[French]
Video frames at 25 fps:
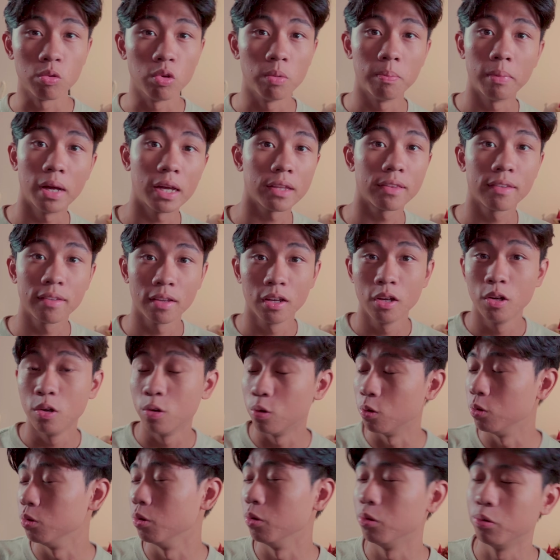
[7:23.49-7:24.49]
de maths
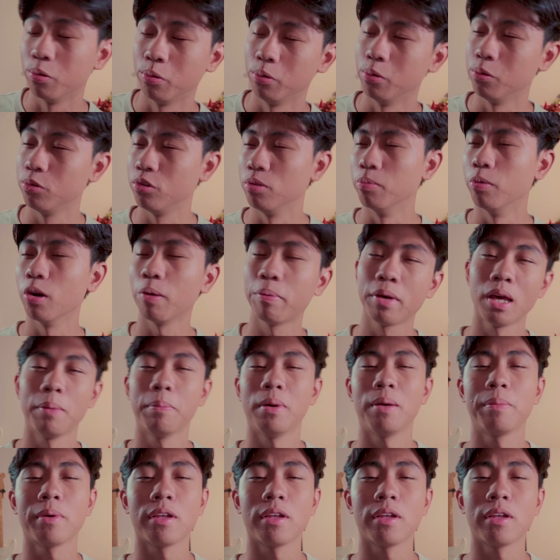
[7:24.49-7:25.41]
ou de ton youtubeur prépa